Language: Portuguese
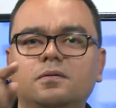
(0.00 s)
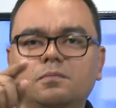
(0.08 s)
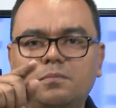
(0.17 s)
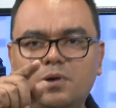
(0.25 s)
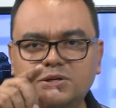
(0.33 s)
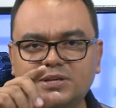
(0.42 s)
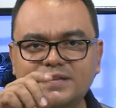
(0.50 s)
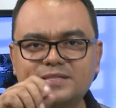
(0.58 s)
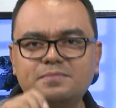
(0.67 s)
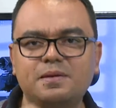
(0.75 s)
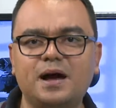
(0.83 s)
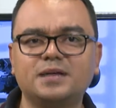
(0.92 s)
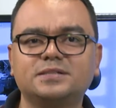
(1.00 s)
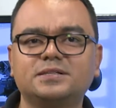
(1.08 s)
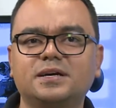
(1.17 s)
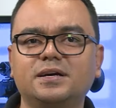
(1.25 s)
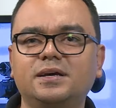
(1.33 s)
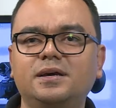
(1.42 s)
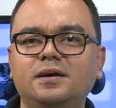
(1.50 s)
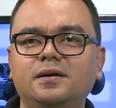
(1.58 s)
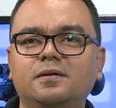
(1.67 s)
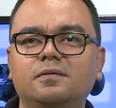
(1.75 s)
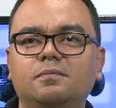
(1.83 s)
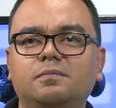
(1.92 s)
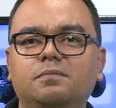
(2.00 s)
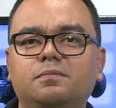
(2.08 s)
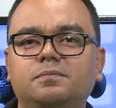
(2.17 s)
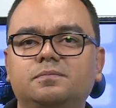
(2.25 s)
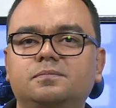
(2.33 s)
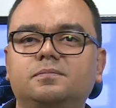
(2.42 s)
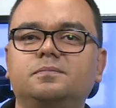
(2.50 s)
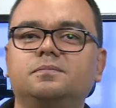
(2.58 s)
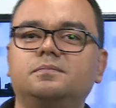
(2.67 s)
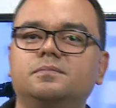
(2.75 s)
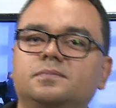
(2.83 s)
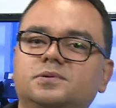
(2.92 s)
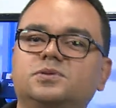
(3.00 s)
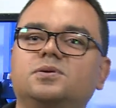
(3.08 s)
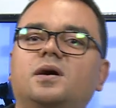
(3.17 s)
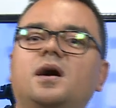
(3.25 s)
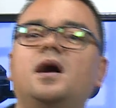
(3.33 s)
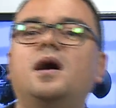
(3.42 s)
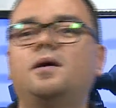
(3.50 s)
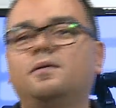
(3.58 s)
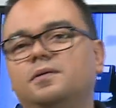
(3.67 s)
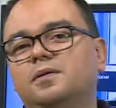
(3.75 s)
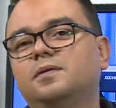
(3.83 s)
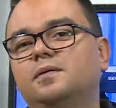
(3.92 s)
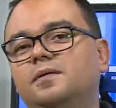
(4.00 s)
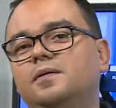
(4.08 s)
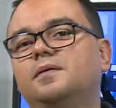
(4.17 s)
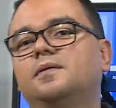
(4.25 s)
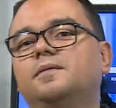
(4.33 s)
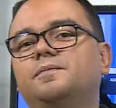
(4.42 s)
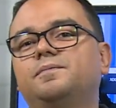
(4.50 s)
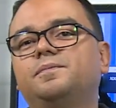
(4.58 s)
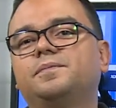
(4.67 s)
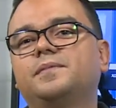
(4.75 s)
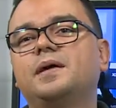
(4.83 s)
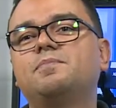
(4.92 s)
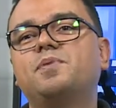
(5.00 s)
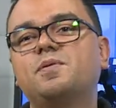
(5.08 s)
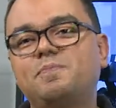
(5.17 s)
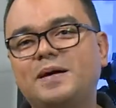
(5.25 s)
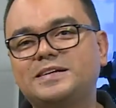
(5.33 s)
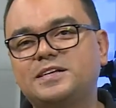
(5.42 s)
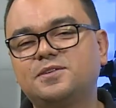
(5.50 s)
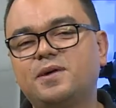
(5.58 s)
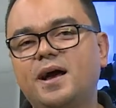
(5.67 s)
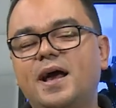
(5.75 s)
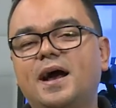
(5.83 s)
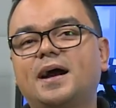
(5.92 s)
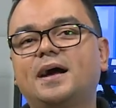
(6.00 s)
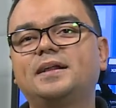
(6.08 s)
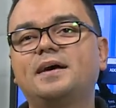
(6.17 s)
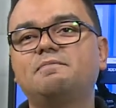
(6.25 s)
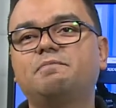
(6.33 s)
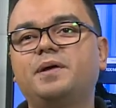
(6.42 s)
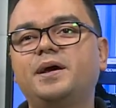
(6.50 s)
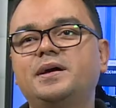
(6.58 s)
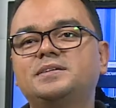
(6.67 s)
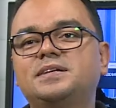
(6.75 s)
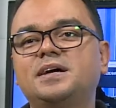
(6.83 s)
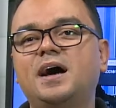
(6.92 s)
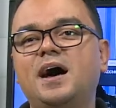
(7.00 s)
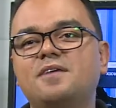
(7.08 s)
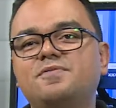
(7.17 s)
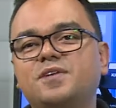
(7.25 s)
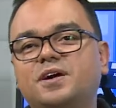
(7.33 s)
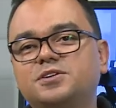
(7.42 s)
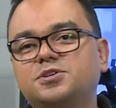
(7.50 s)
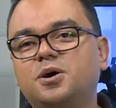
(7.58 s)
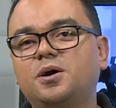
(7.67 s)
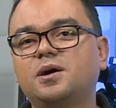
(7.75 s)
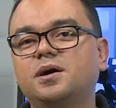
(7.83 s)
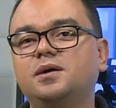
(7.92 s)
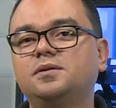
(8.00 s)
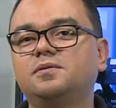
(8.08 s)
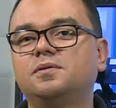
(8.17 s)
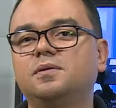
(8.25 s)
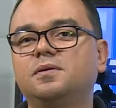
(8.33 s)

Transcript: Mostra as imagens aí pessoal. Depois passa no RH da empresa, aí fica chorando.